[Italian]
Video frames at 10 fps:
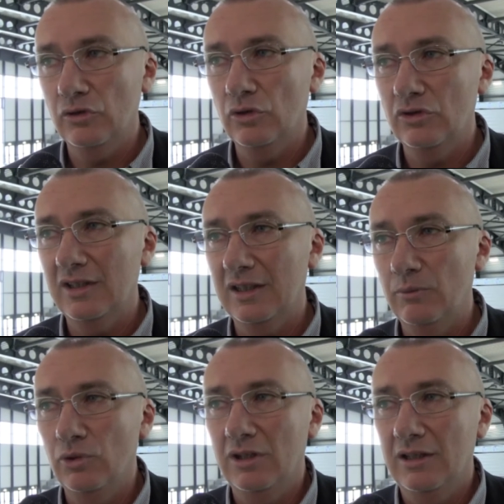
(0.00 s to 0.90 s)
sono state
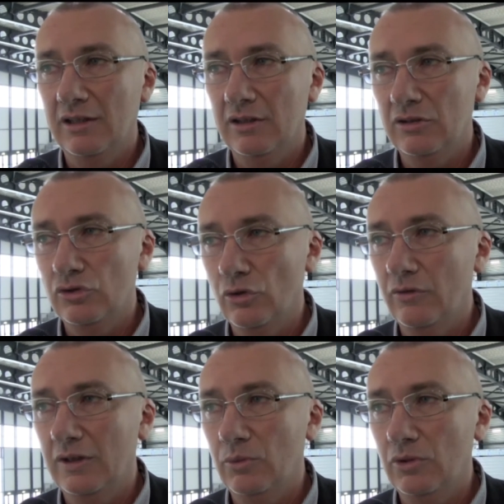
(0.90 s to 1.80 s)
molte atlete
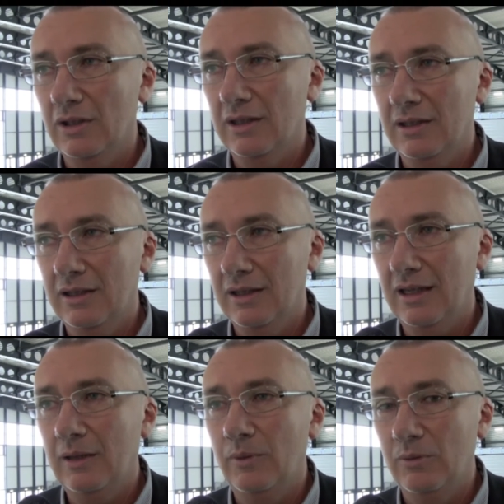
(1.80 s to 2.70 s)
giovani, molte atlete
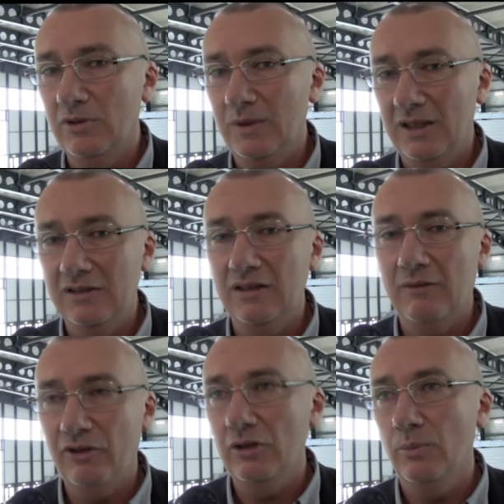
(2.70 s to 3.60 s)
alle prime esperienze hanno
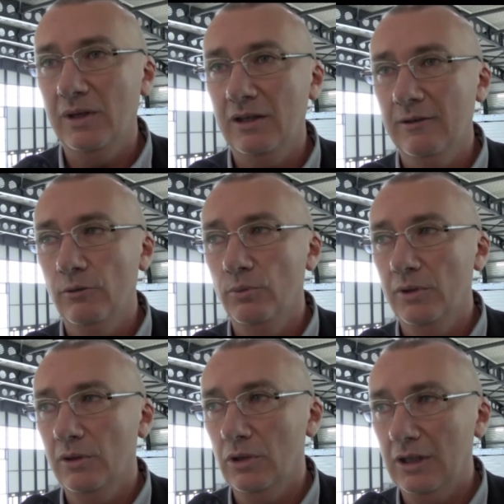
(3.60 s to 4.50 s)
fatto parte del gruppo
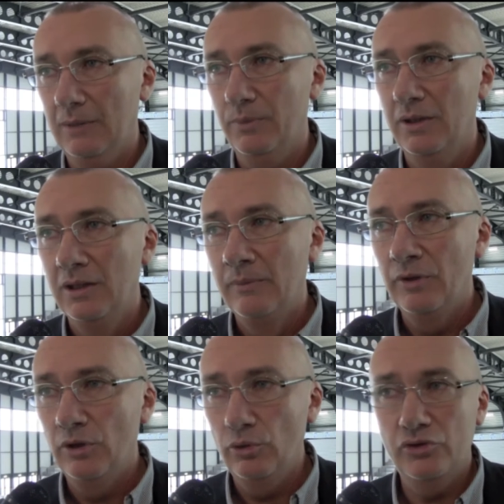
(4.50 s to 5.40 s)
della World Cup,
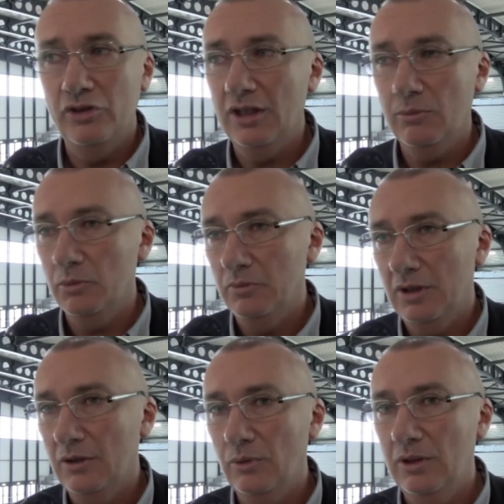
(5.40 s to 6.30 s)
riusciremo
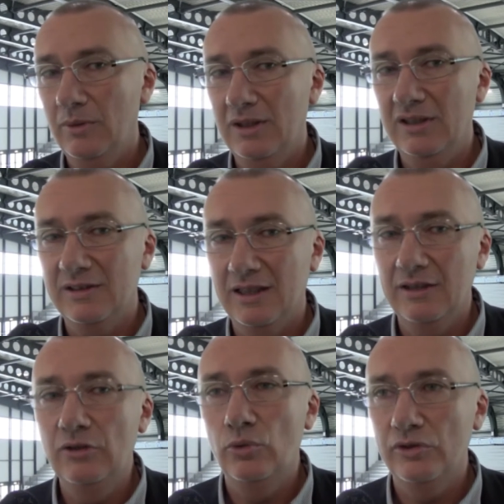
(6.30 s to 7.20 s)
tranquillamente a stare
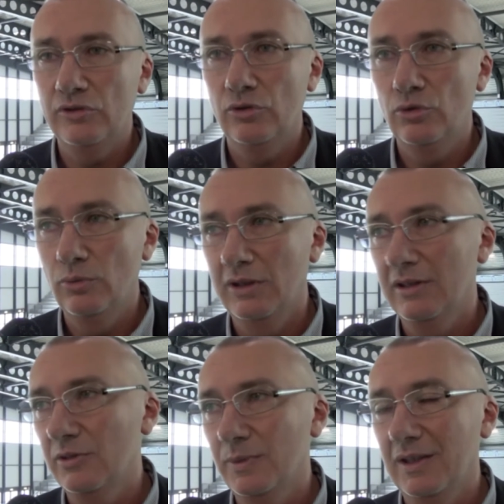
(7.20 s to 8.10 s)
in questo numero, a
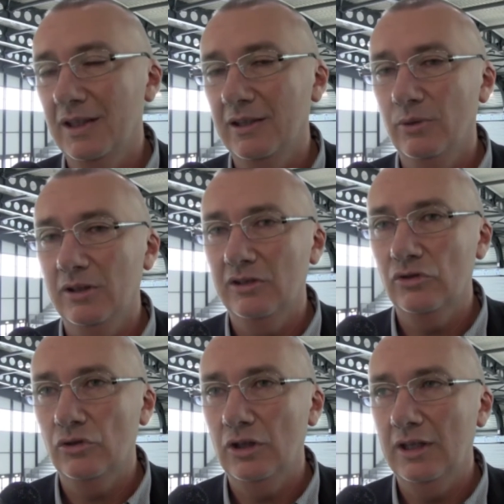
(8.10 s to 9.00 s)
rispettare quelle che
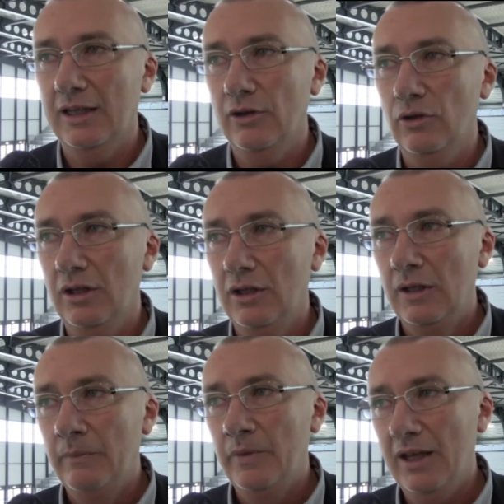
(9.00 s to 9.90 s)
sono le regole
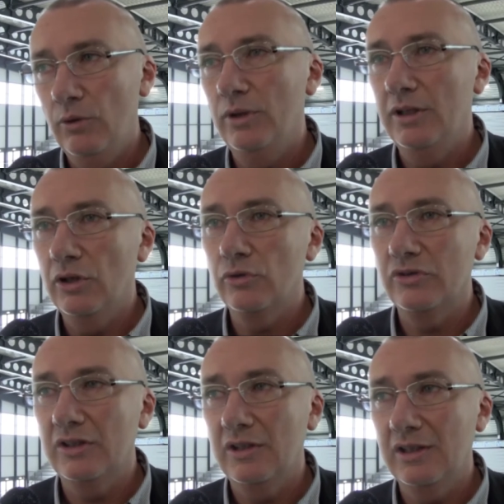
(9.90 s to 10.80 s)
e quindi
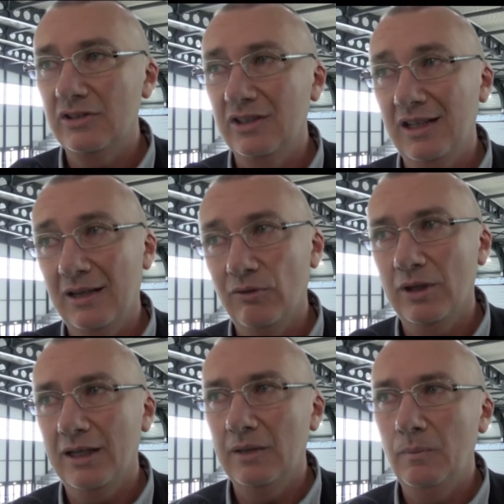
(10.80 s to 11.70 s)
consentirsi di
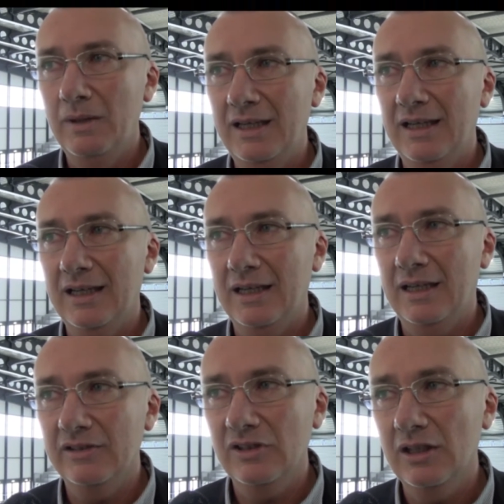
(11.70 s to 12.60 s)
lavorare bene a
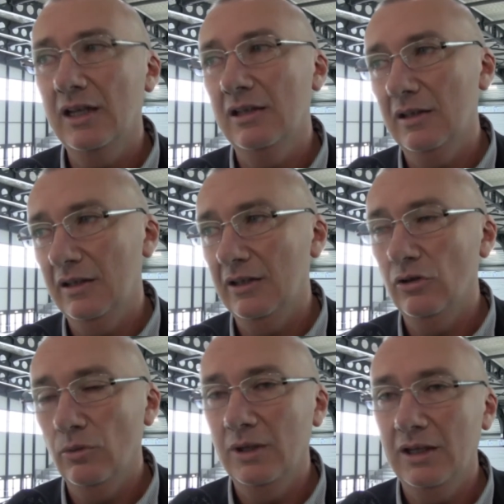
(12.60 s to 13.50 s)
casa e
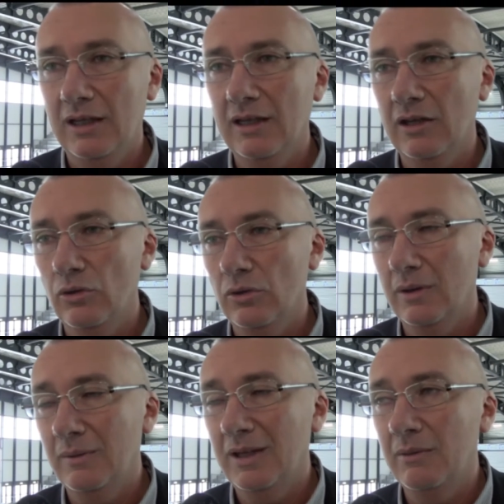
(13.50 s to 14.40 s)
altrettanto bene anche
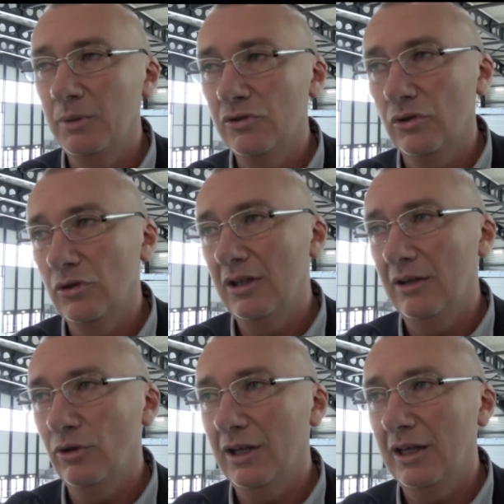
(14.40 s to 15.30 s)
con chi ha bisogno di
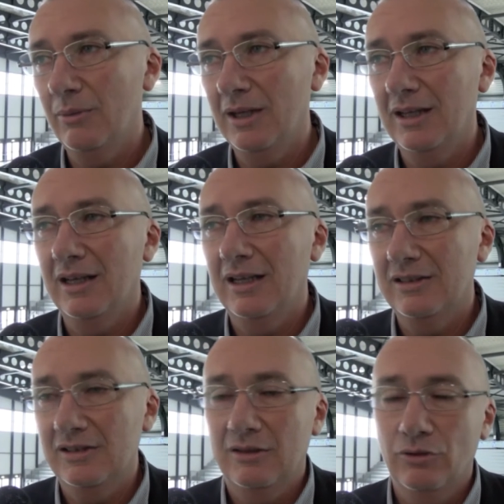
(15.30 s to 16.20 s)
lavorare magari a
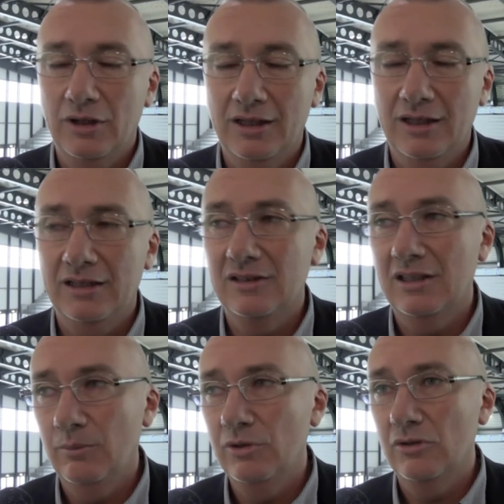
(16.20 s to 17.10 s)
casa, lavorare a casa,
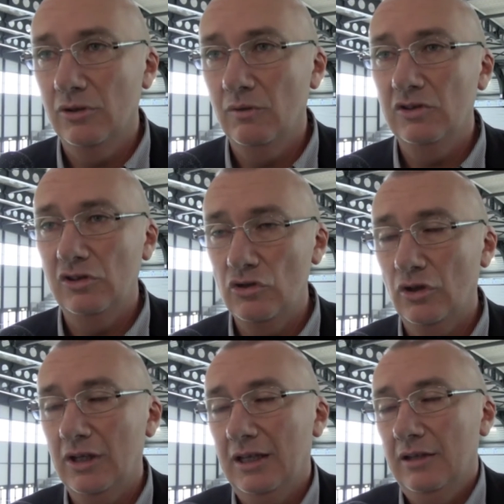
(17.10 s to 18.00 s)
chi ha bisogno invece di
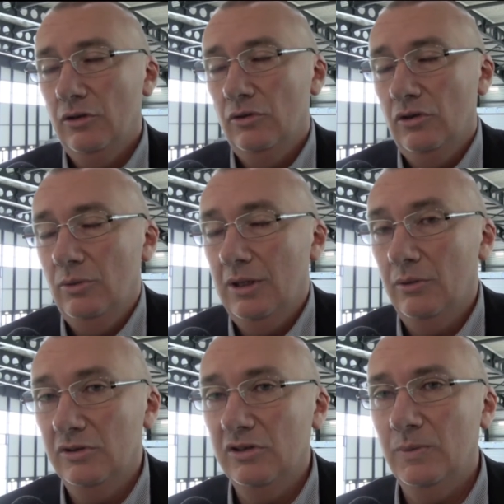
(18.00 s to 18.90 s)
giocare, di continuare
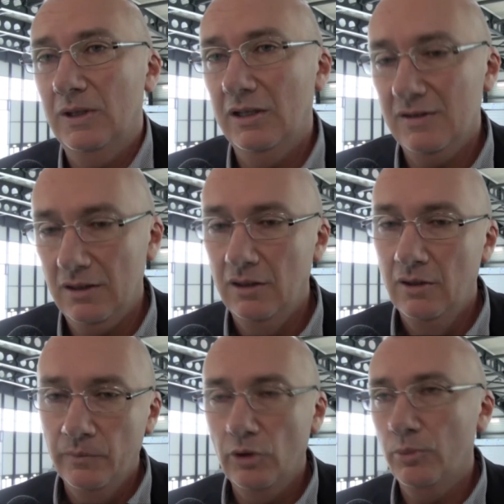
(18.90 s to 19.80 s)
questa esperienza,
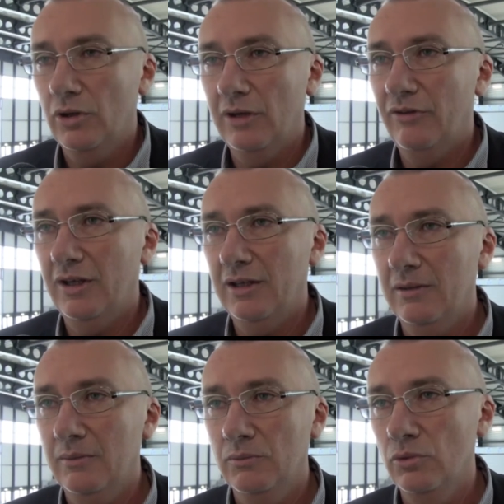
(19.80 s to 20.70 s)
lo potrà fare
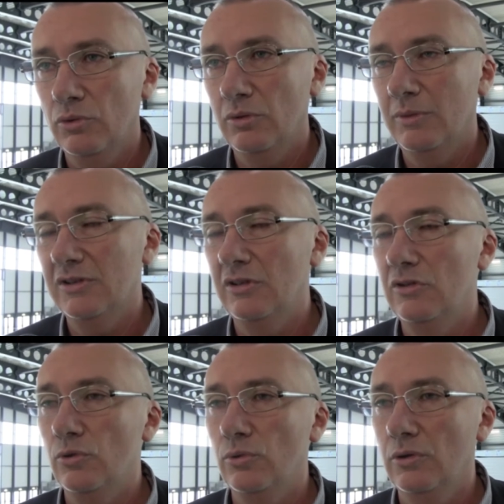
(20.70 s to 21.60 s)
in tutto il mese di
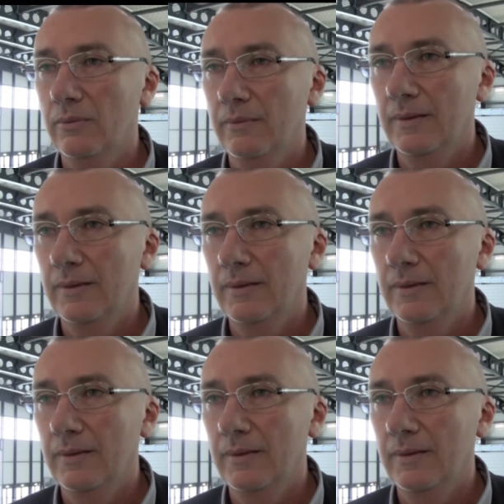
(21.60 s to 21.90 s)
giugno.